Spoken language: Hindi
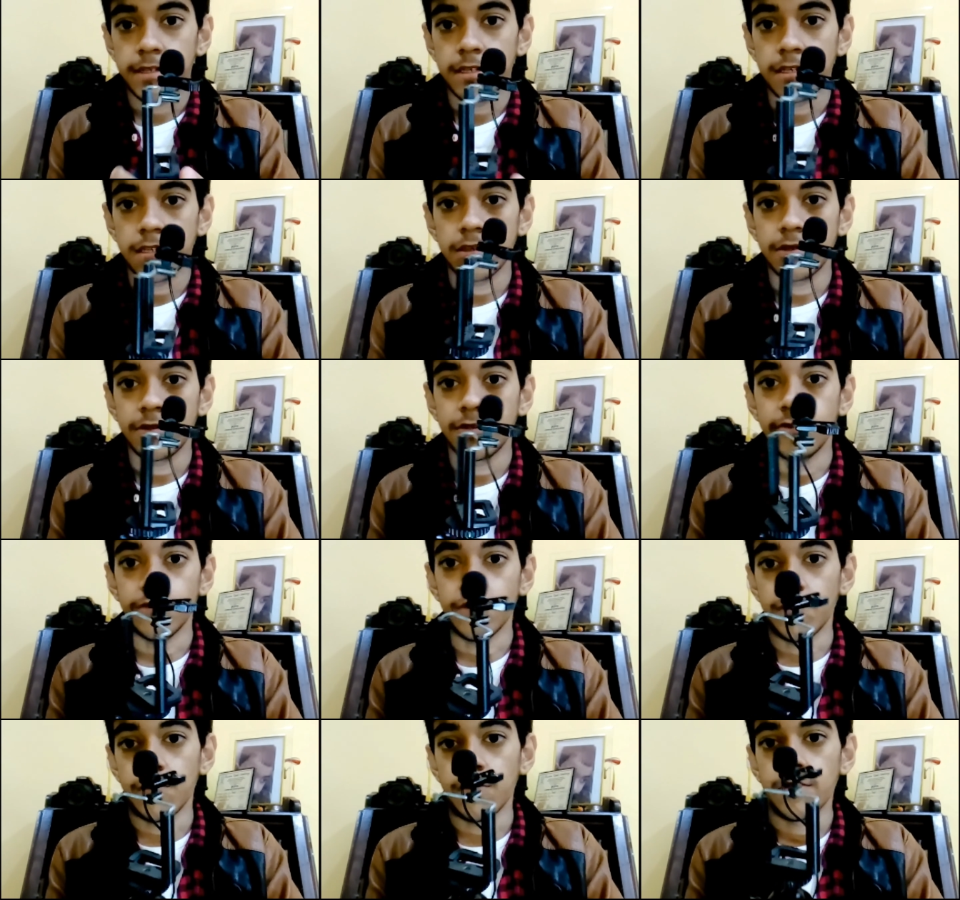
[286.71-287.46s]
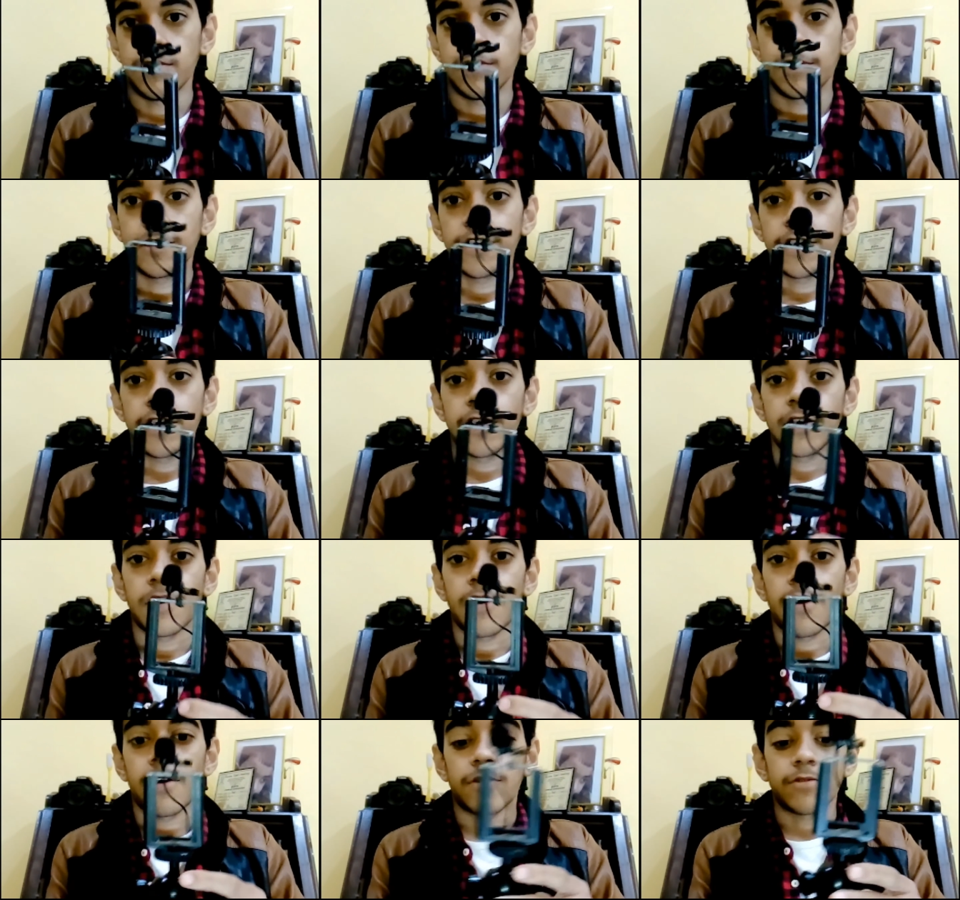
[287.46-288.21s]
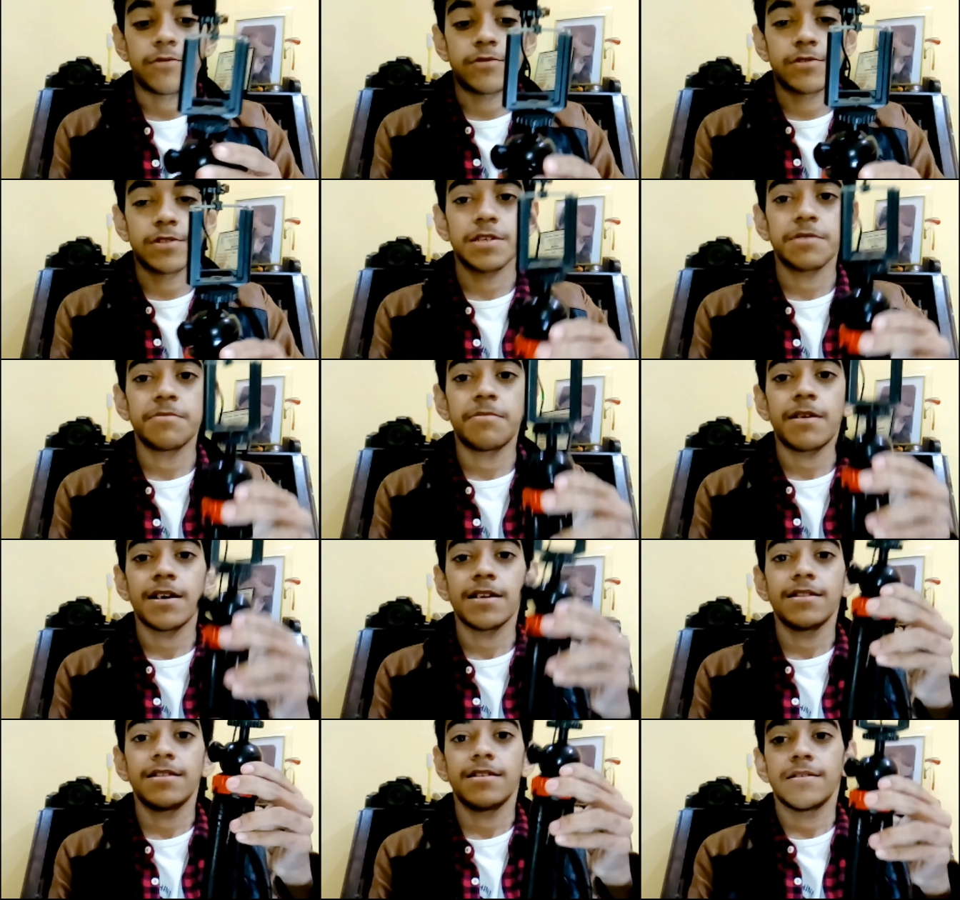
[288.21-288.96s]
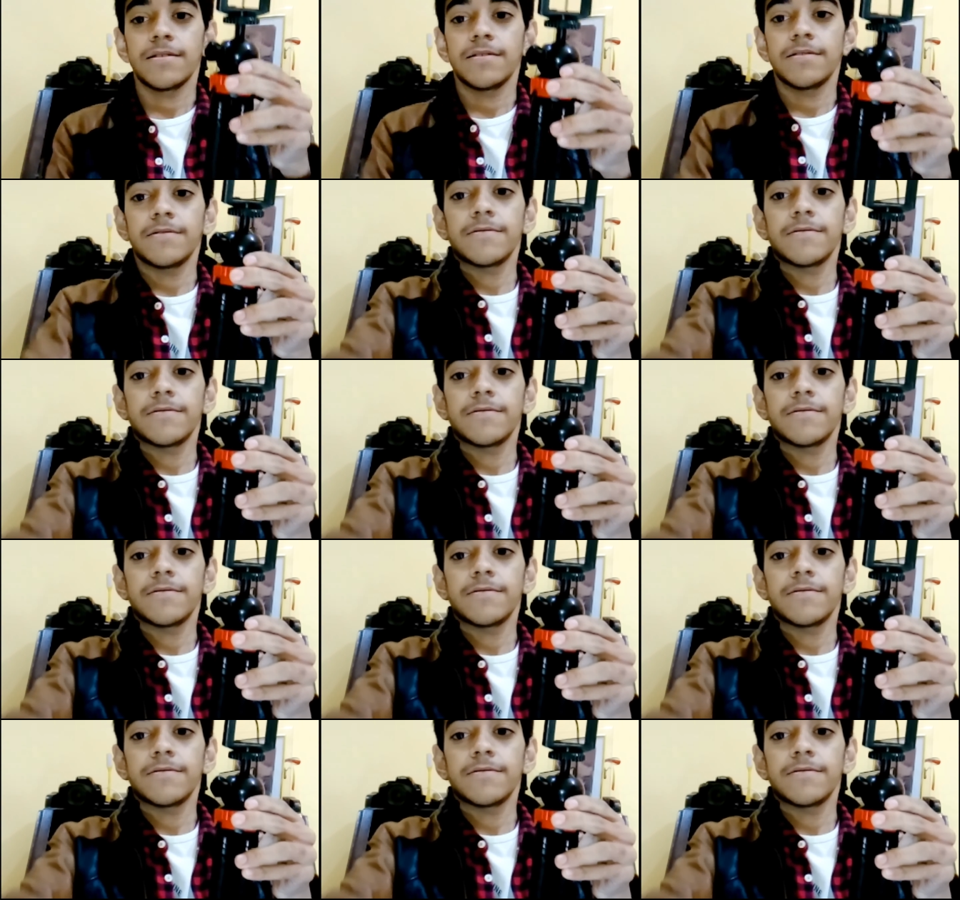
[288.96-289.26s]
ये यू और उसके बाद